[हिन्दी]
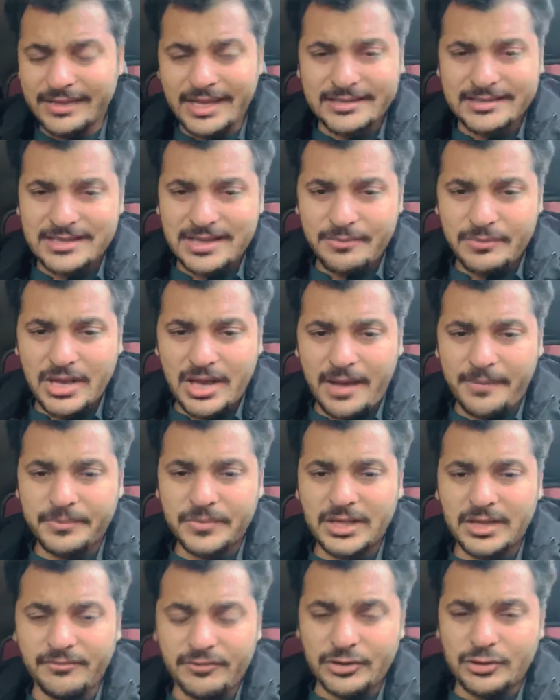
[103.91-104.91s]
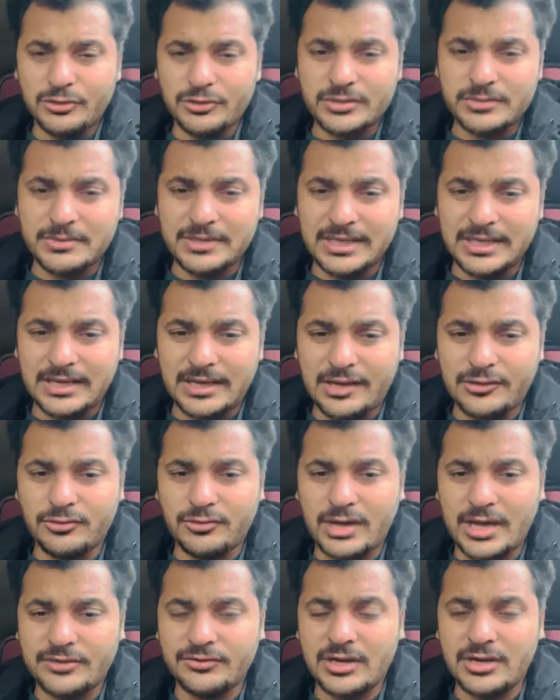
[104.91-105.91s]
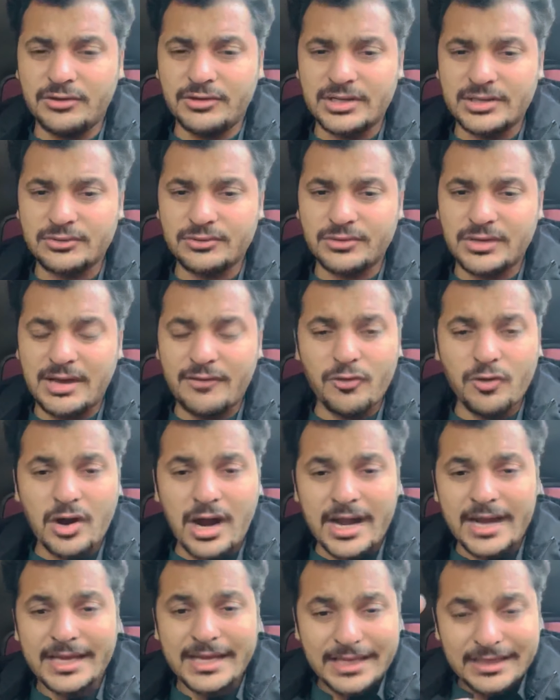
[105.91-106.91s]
जैसे अभी आपने वीडियोज में देखा जो कैजुअलिटीज हुई हैं वो गाड़ी के